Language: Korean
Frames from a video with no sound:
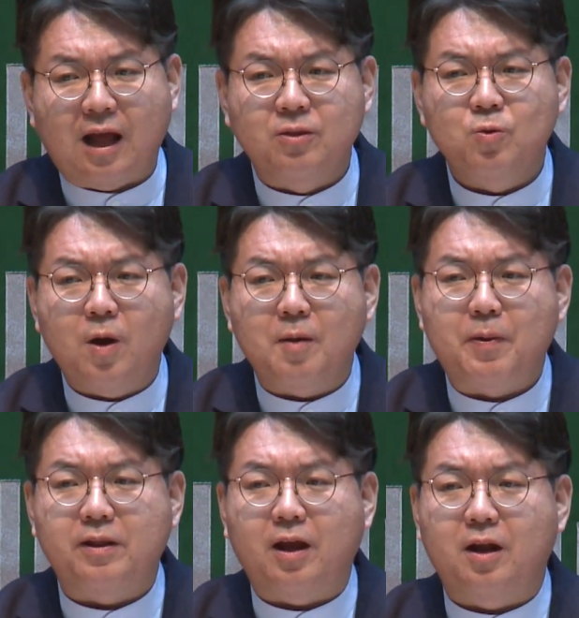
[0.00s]
단과
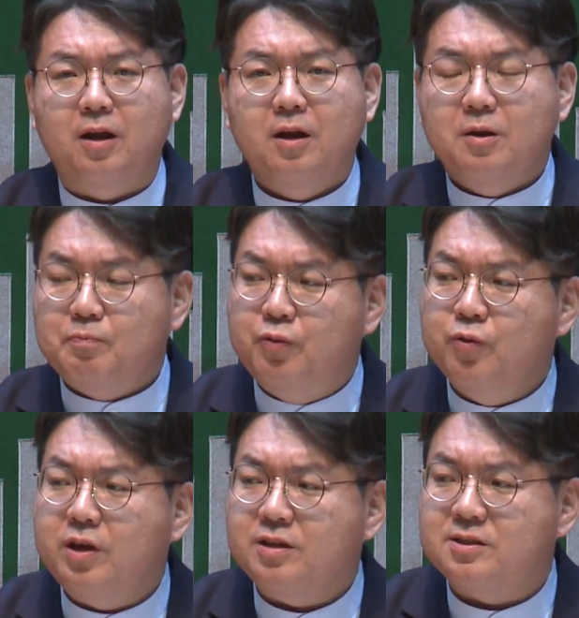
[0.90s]
베델
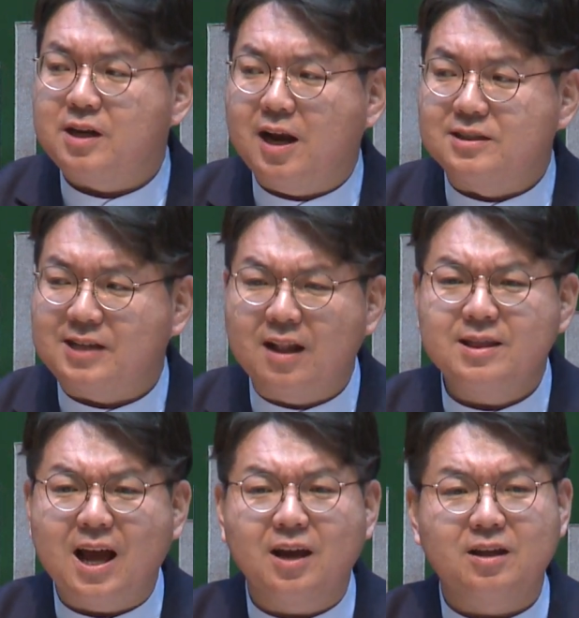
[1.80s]
북이스라엘
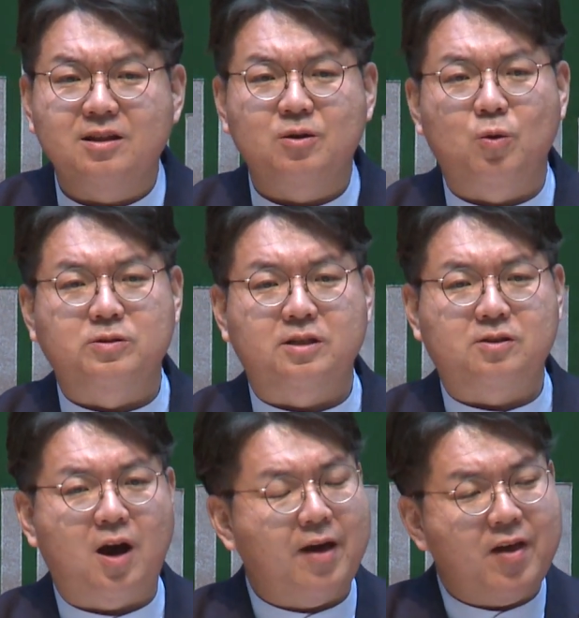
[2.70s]
산당 있는
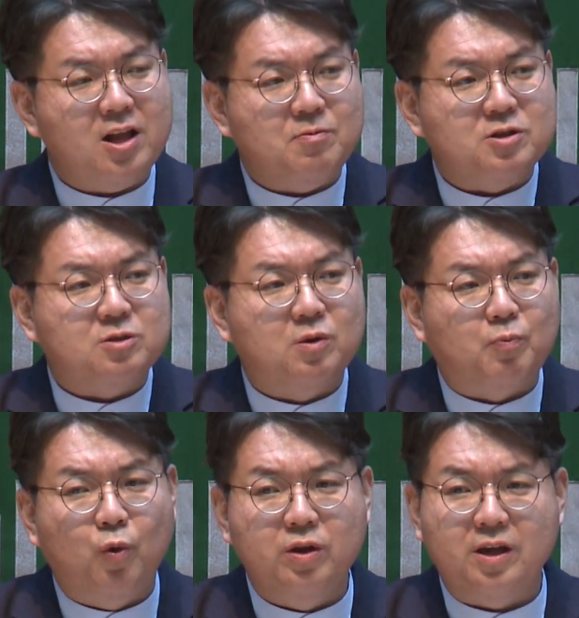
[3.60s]
곳에서
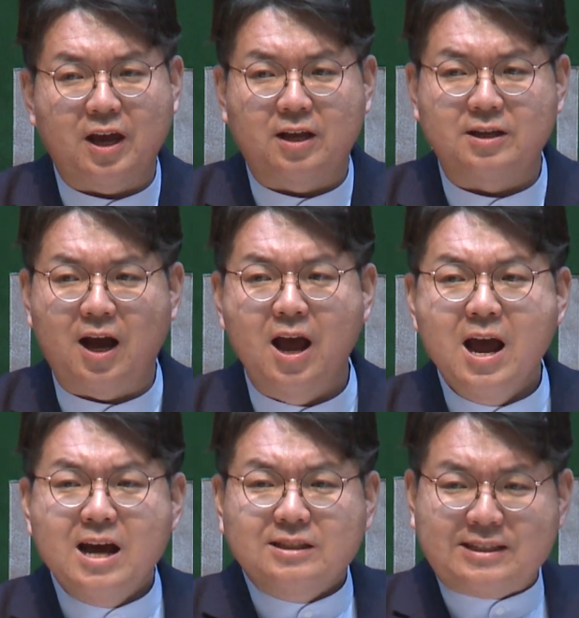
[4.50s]
하나님이심을 보이는 게 아니라
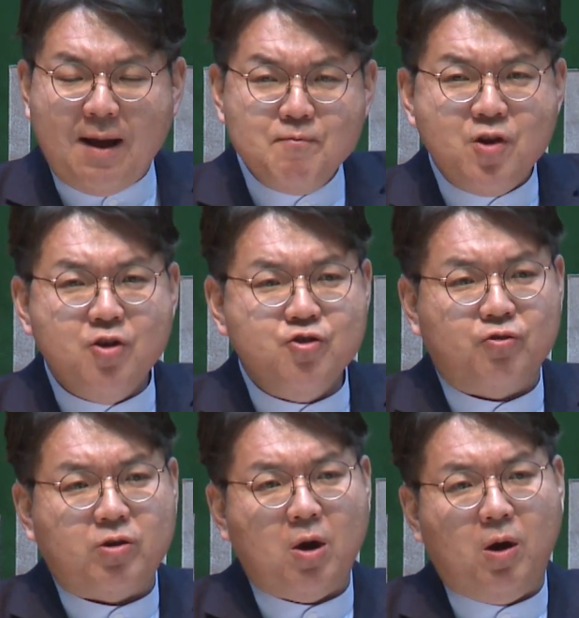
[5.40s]
3년
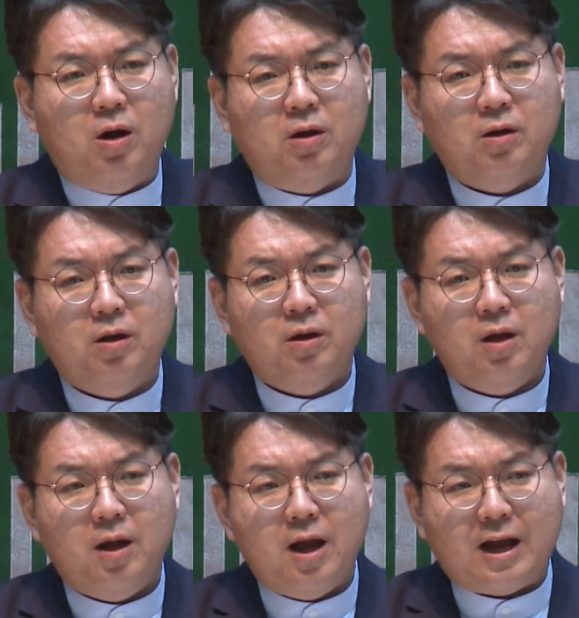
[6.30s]
6개월
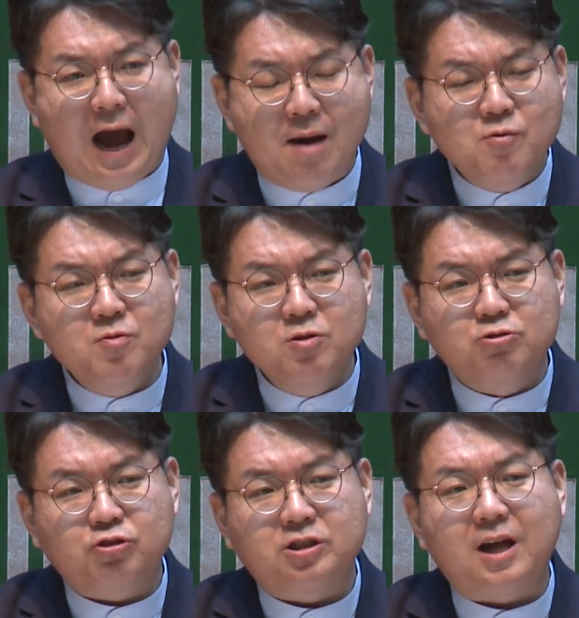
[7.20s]

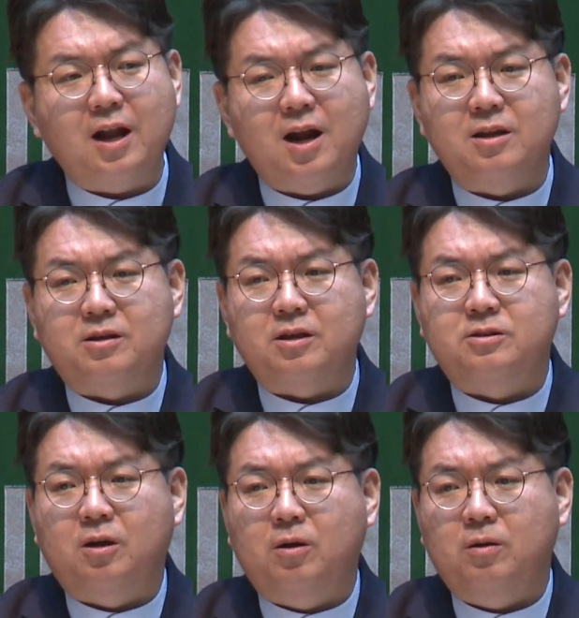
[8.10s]
가뭄을 주신
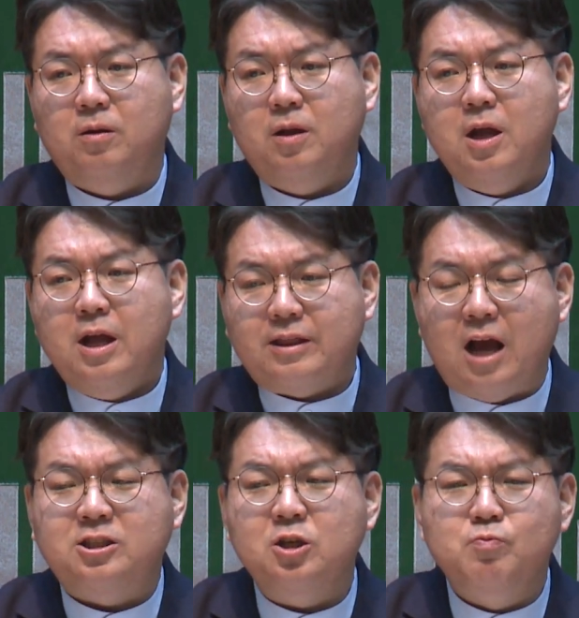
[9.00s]
하나님께서
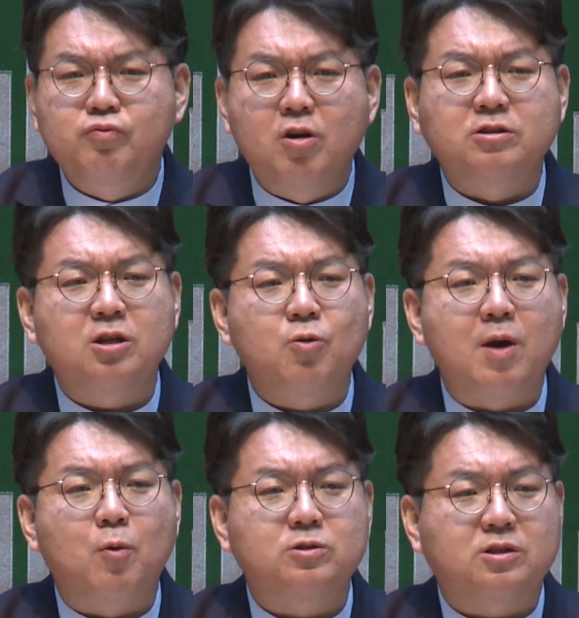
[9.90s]
다시 무엇을
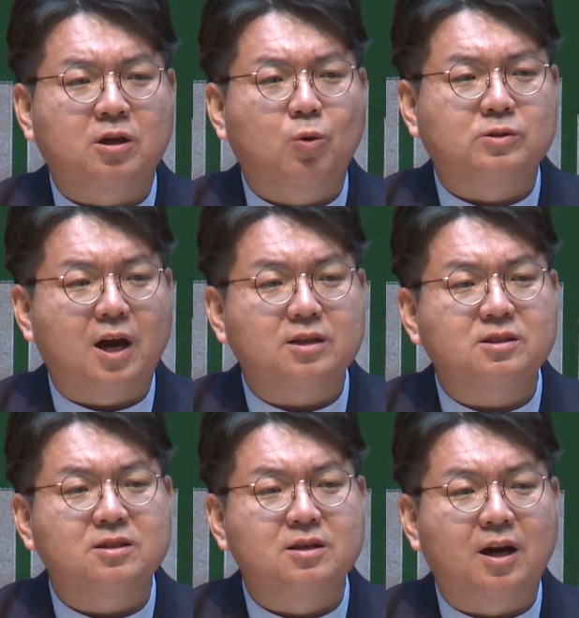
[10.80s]
회복시키고자
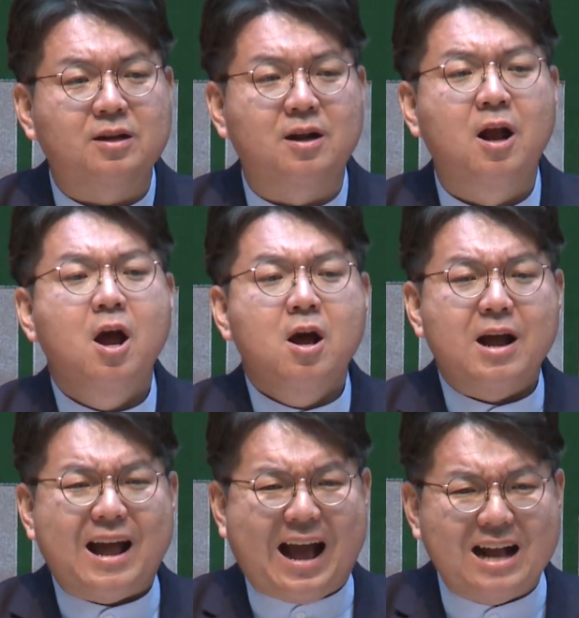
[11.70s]
하시는가를
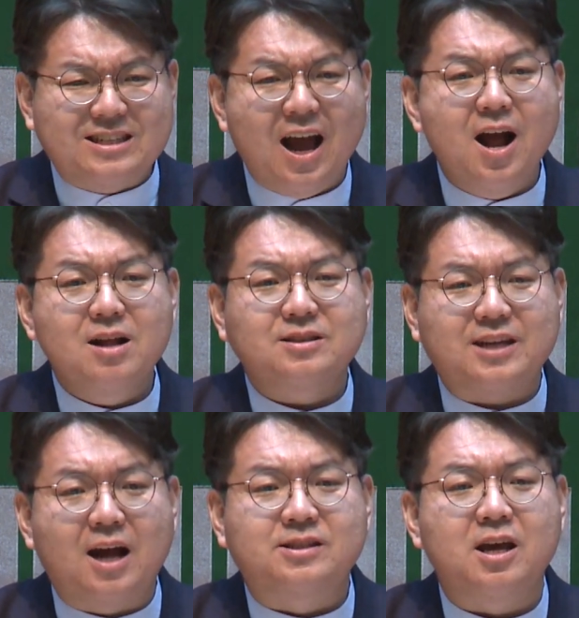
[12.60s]
가장
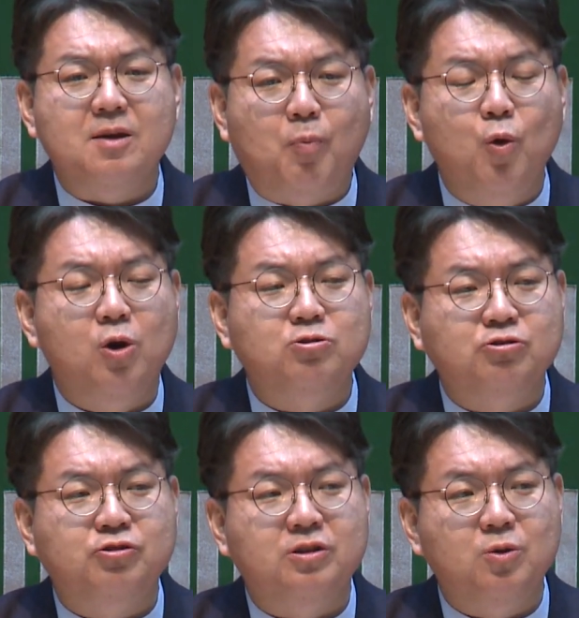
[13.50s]
자세히
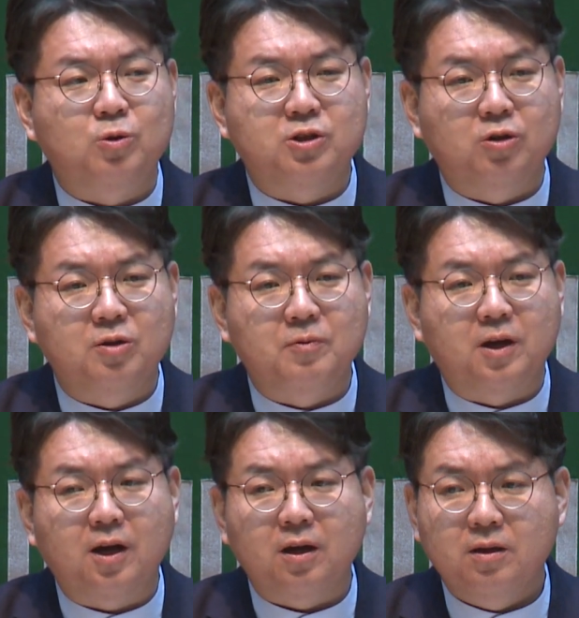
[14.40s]
보여줄 수 있는 곳이
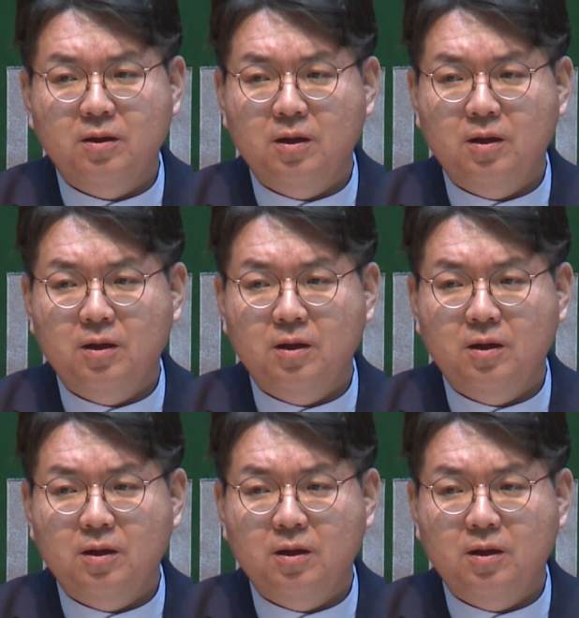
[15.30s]
어디입니까?